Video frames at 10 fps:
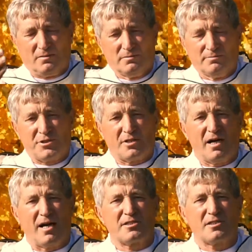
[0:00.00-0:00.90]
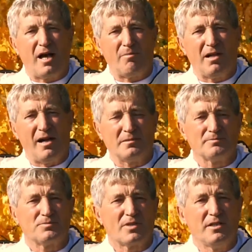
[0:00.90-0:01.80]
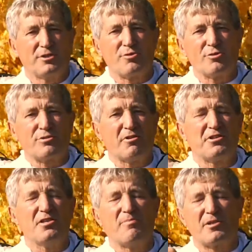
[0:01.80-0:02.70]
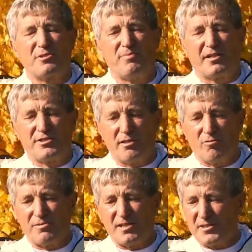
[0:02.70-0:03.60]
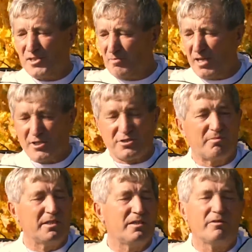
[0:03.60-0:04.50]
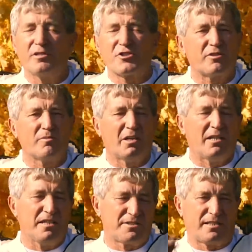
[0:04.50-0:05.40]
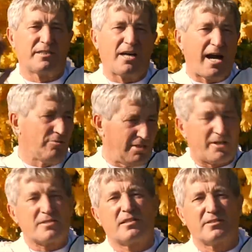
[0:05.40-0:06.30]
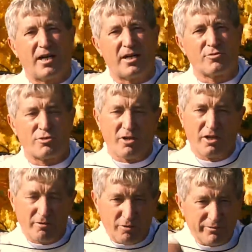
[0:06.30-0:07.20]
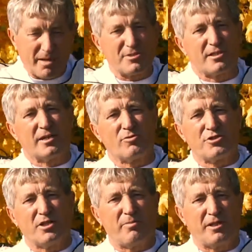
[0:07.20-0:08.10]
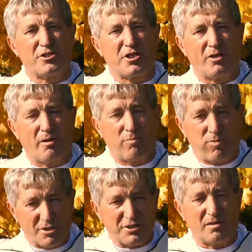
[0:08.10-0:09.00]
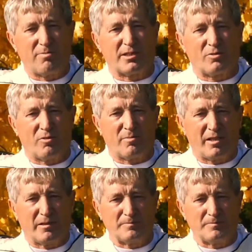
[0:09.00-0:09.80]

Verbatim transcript: Пчела ослабла и чувствует не перспективу вся семья, что мы не выживем, они слетают или разлетаются. Вот вам следующая причина – поздняя подкормка.